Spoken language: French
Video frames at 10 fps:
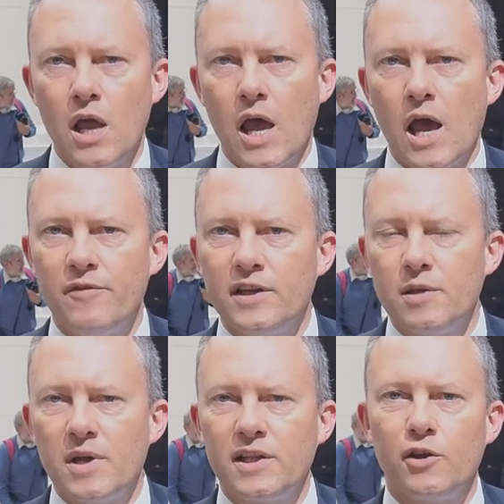avec
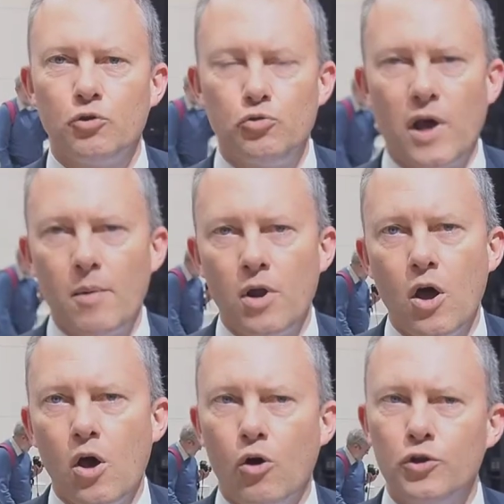des matériaux durables,
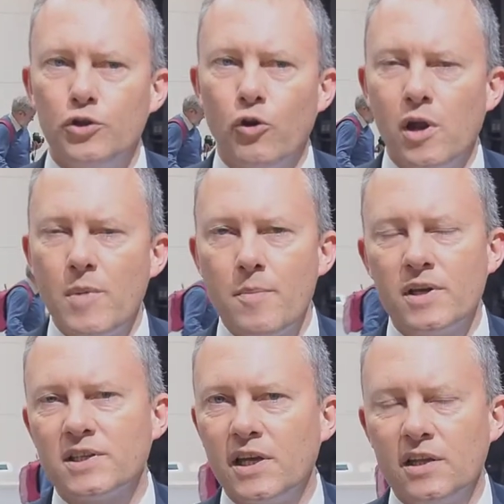en étant elle-même
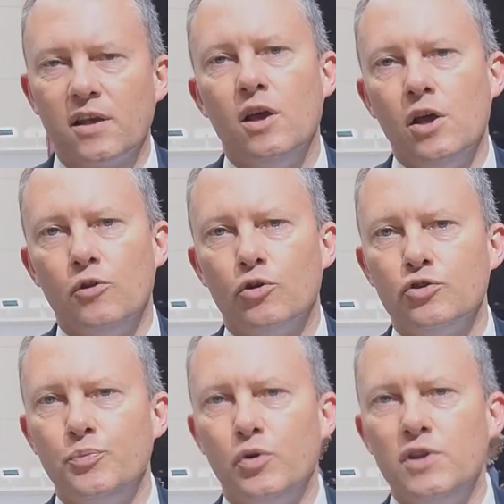inscrite dans
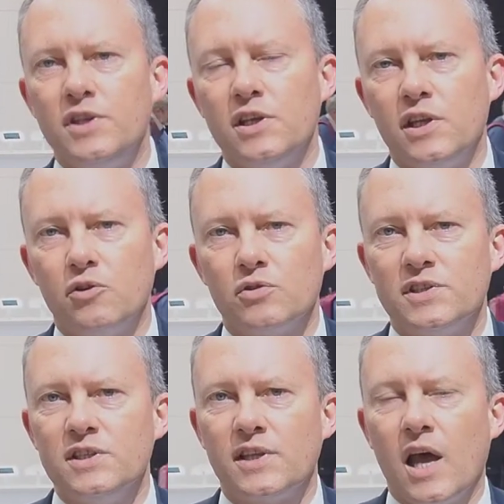une politique qui
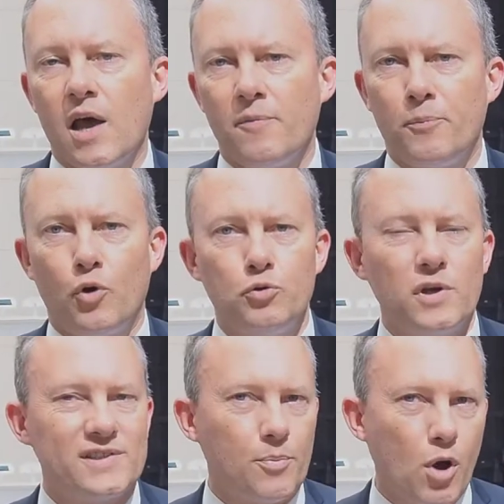consiste à
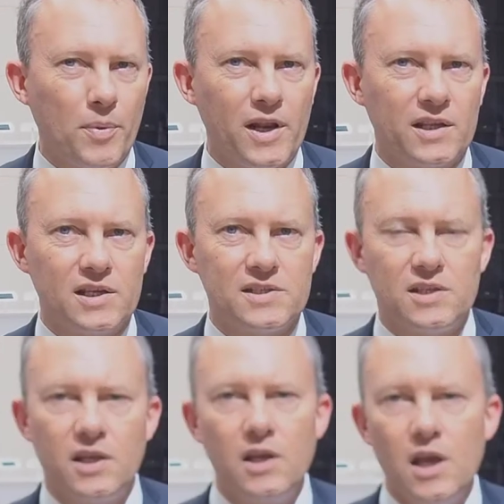produire sa propre
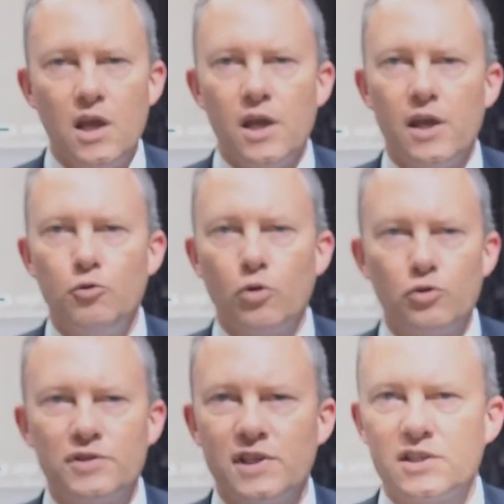électricité et donc
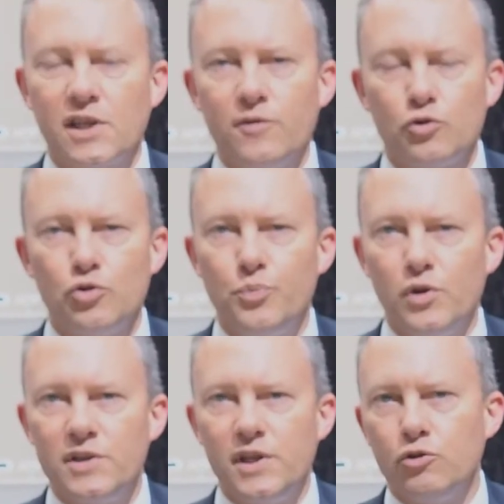de s'inscrire dans une
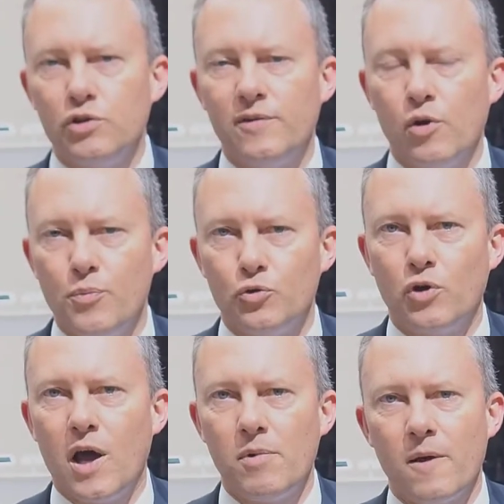politique de développement
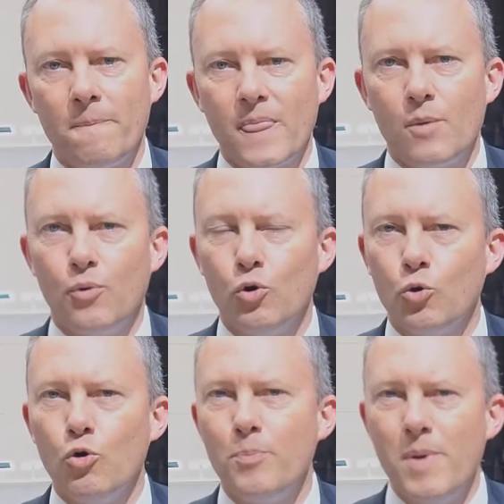durable pour le
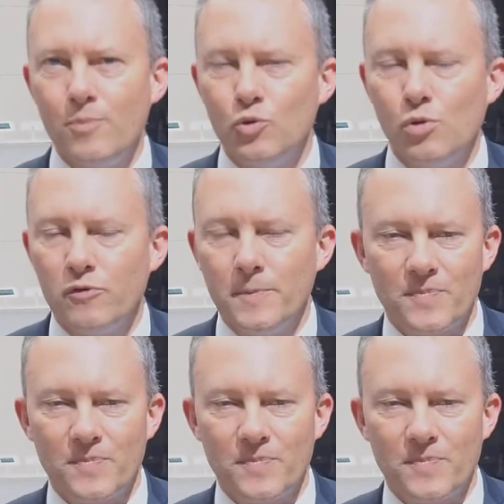groupe BMW.